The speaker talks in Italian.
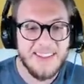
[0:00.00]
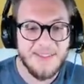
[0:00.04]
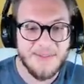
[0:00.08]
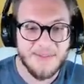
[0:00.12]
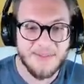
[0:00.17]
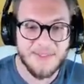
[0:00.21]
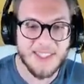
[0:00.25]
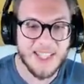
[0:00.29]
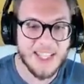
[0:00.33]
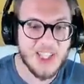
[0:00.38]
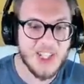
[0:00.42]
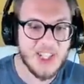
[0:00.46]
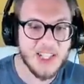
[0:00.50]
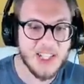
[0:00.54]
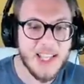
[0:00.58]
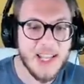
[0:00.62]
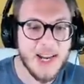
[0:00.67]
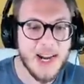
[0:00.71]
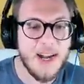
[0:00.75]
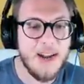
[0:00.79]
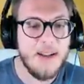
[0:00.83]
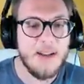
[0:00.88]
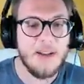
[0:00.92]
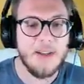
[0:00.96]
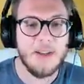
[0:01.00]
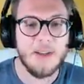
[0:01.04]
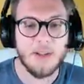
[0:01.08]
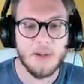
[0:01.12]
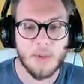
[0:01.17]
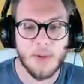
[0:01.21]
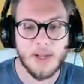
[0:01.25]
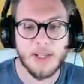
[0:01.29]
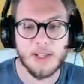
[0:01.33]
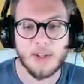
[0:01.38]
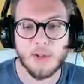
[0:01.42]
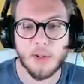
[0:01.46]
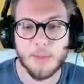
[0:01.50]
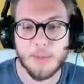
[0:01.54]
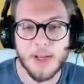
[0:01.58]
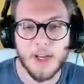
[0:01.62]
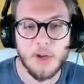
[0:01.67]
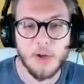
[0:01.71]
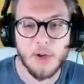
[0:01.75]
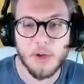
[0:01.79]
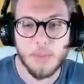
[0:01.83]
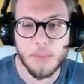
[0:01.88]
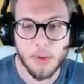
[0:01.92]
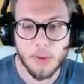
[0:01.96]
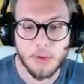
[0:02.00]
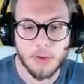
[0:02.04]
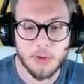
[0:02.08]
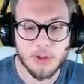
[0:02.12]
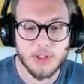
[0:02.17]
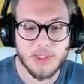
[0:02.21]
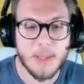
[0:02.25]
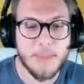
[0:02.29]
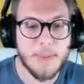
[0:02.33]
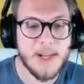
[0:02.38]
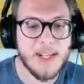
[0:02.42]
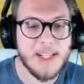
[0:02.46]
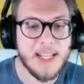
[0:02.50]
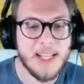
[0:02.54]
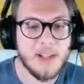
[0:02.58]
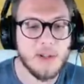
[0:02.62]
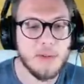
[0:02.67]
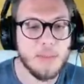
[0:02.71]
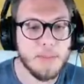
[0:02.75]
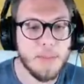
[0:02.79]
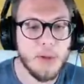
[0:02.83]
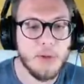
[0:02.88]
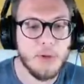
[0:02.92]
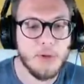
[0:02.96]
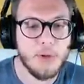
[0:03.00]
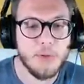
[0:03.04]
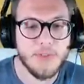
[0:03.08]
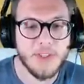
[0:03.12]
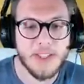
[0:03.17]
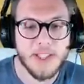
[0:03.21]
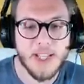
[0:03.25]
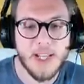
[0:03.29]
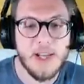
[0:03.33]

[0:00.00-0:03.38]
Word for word: deciderà quanto bello il mondo, sta prendendo un botto vita il